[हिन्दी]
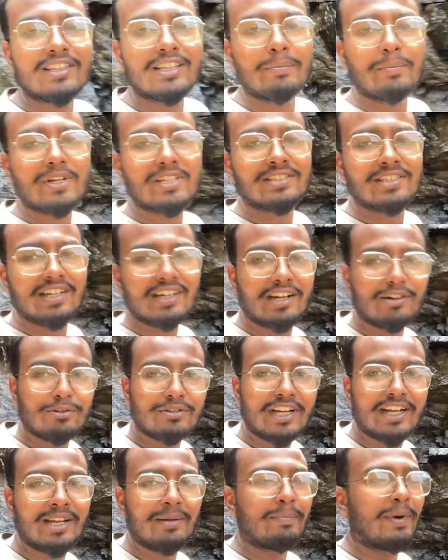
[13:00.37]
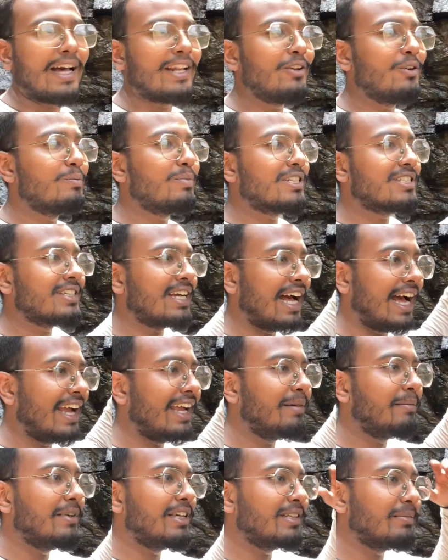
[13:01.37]
तपस्या करूँ ताकि पानी ऊपर से
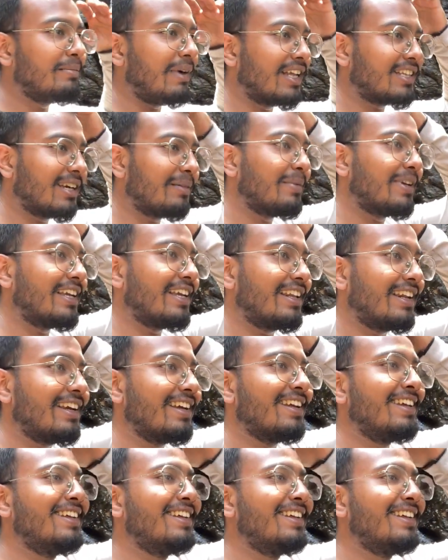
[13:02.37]
आए मेरी माथा पे गिरे